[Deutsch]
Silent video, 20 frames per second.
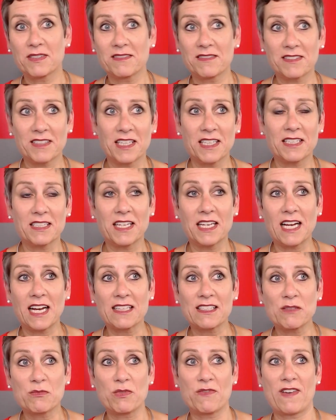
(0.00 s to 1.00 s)
den, den,
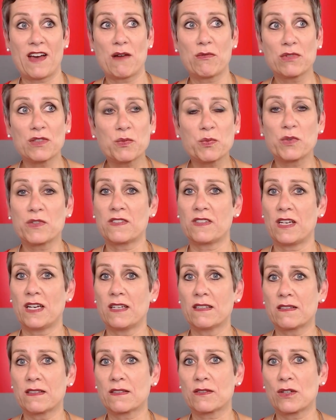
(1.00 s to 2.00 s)
ganzen
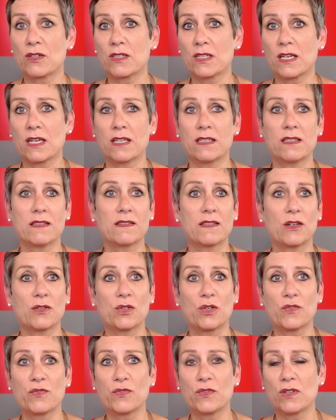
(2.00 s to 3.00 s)
Bewerbungsprozess, sondern ist auch
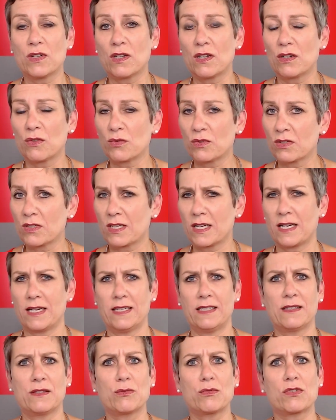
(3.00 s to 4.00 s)
noch für Lohn und
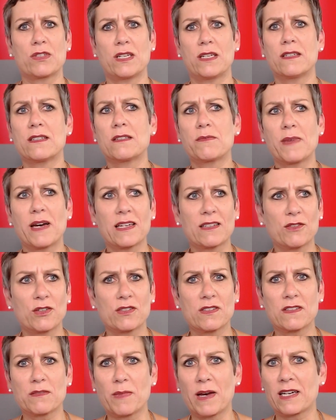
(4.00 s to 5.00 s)
Gehalt zuständig, macht noch
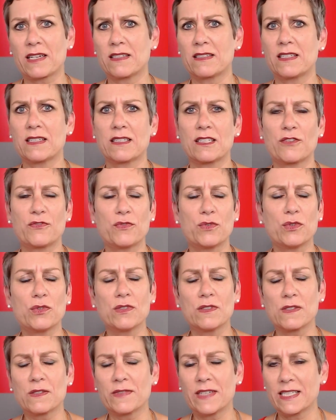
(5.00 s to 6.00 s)
das Marketing dafür
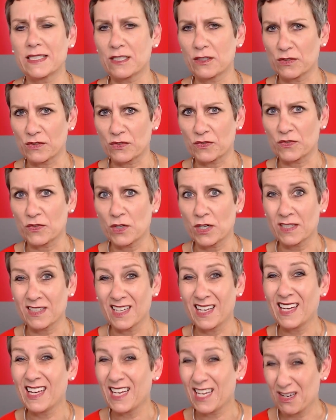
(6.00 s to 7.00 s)
und so weiter und so fort.
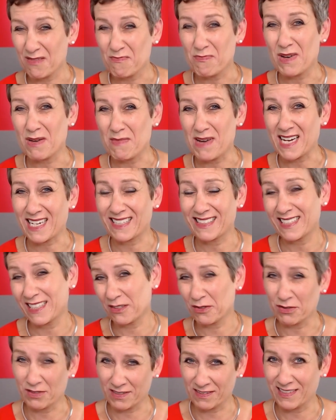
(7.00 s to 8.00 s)
Bei Marketing
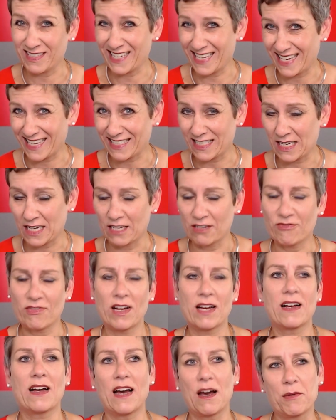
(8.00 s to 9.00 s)
könnte sie direkter
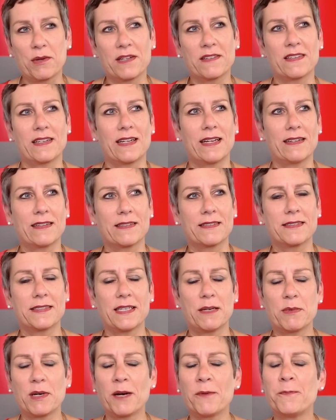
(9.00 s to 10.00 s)
anfangen, aber das ist ein anderes
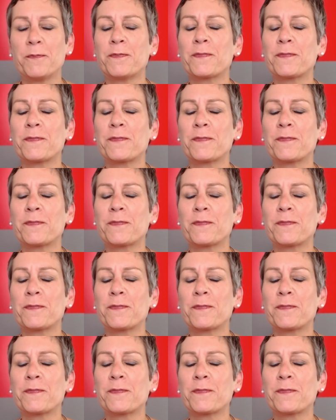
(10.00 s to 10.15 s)
Thema.